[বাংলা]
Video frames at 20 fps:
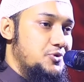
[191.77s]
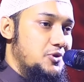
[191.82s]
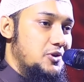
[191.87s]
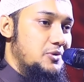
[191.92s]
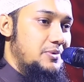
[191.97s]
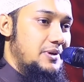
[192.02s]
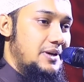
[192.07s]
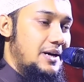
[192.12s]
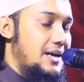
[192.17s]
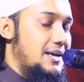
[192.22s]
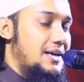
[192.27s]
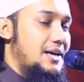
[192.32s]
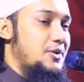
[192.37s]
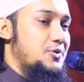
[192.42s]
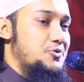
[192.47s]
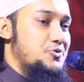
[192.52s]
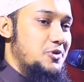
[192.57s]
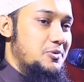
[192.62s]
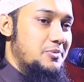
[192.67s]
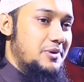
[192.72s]
চলবে আর
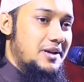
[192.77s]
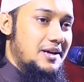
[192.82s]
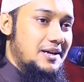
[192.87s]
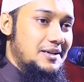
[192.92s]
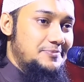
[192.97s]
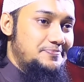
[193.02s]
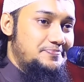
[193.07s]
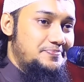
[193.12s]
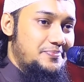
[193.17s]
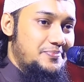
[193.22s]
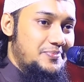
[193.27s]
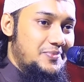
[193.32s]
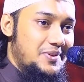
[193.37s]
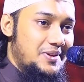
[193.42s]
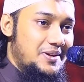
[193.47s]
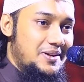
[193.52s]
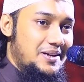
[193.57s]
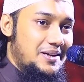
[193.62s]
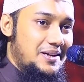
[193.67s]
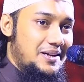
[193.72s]
কারো চলবে না
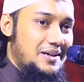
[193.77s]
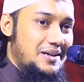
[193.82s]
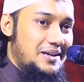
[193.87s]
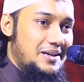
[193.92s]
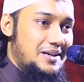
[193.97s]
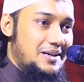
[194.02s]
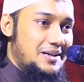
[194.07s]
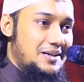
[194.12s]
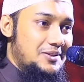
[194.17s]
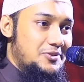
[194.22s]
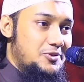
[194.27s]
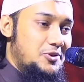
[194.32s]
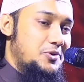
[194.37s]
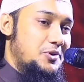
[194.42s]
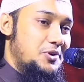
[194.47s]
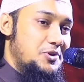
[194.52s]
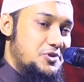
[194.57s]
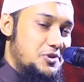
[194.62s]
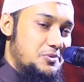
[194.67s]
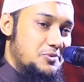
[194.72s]

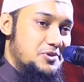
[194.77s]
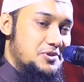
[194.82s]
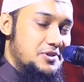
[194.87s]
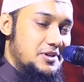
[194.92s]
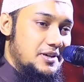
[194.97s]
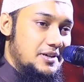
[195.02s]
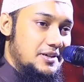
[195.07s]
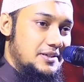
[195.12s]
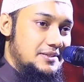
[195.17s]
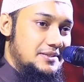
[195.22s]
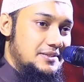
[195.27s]
তখনই সমস্যা